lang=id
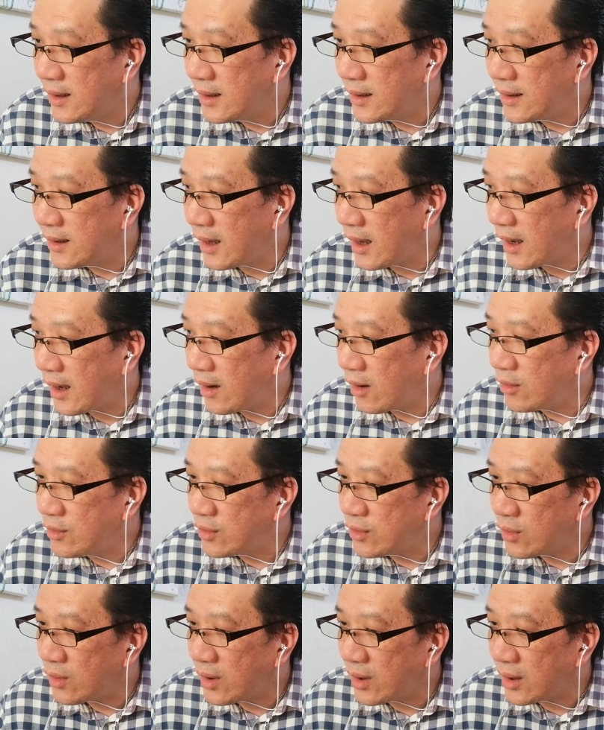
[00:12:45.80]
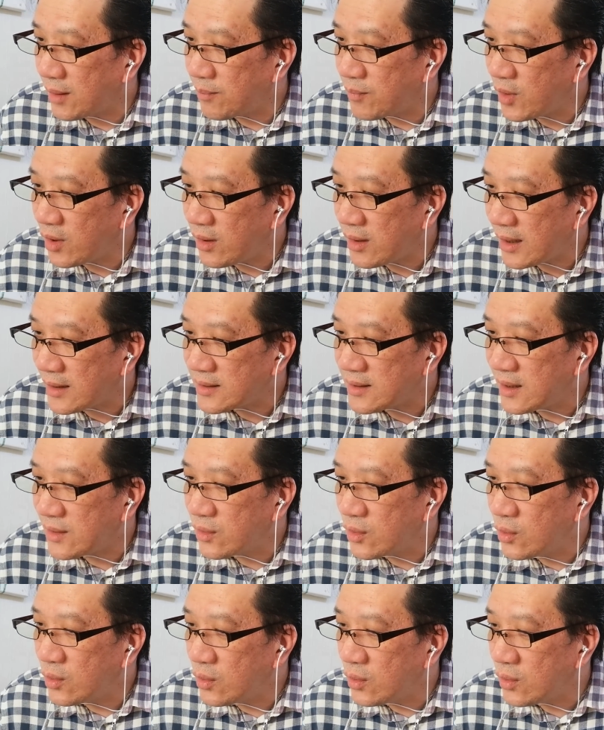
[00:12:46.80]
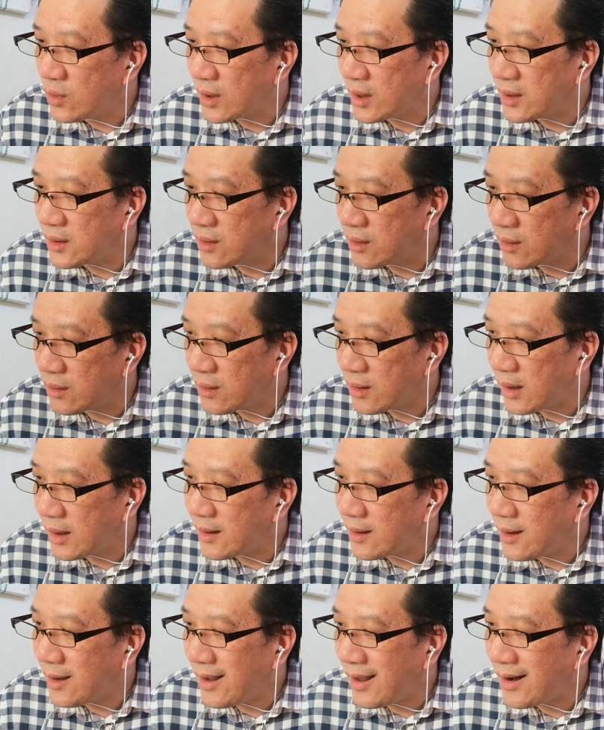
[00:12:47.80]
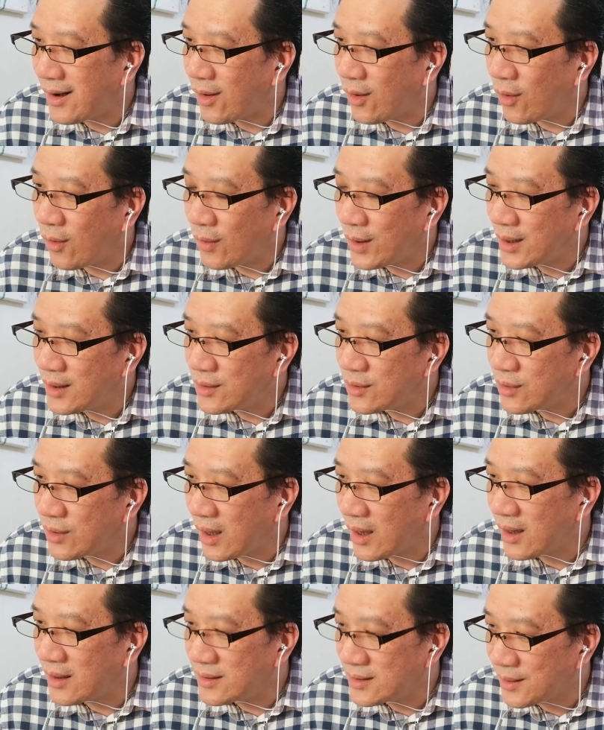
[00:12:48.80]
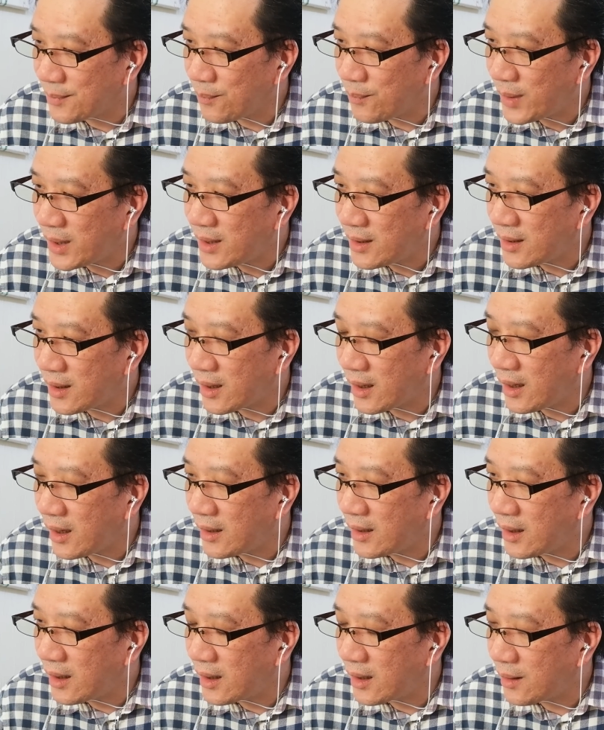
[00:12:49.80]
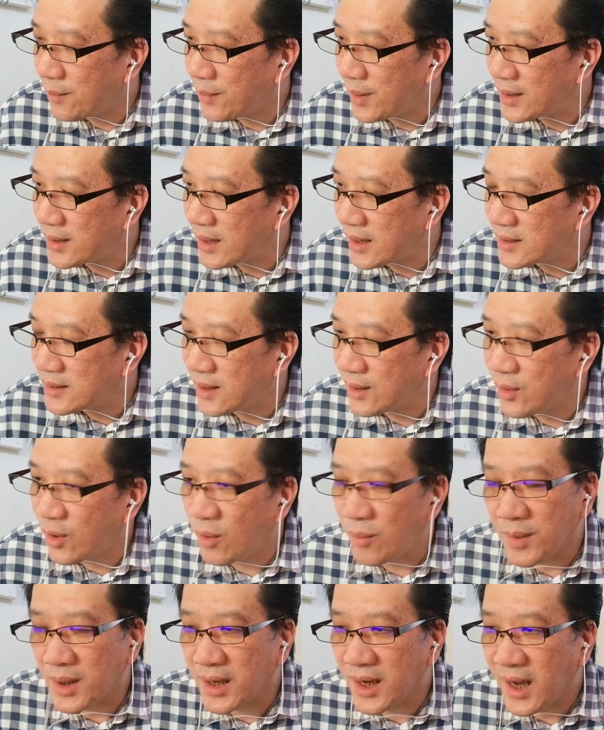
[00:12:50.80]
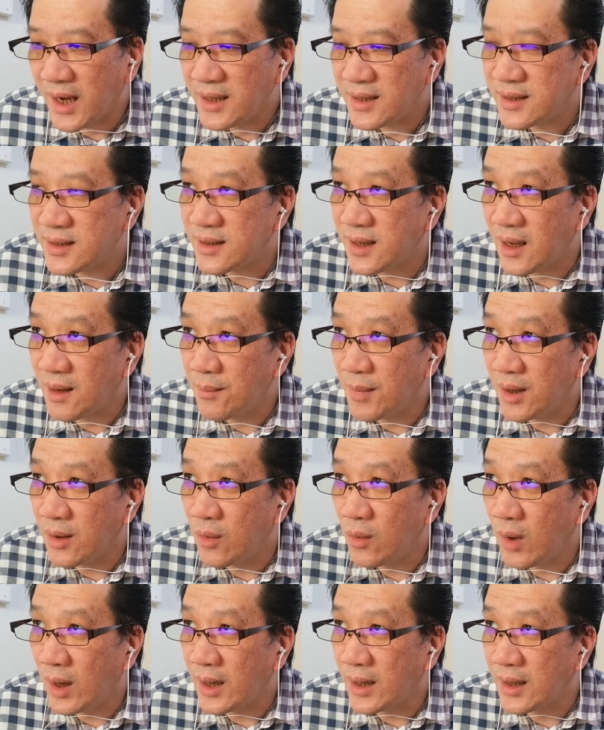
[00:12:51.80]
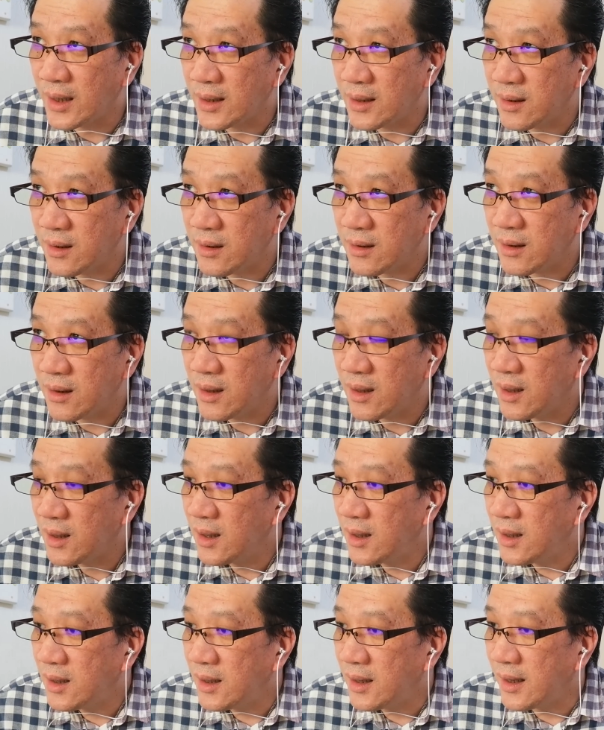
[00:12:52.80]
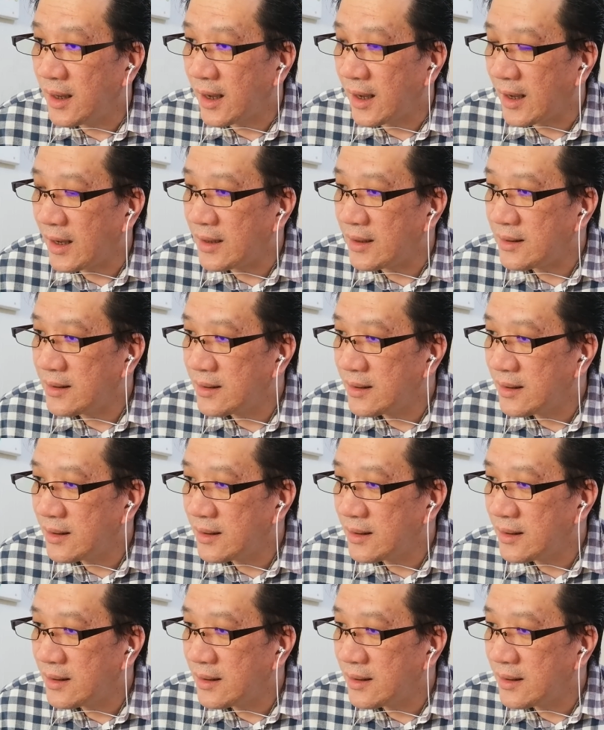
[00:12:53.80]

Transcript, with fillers: Nah, kalau untuk kripto ya saya tunggu gitu karena altcoin juga kejepit dengan eh, BTC dominance yang menguat gitu ya kan.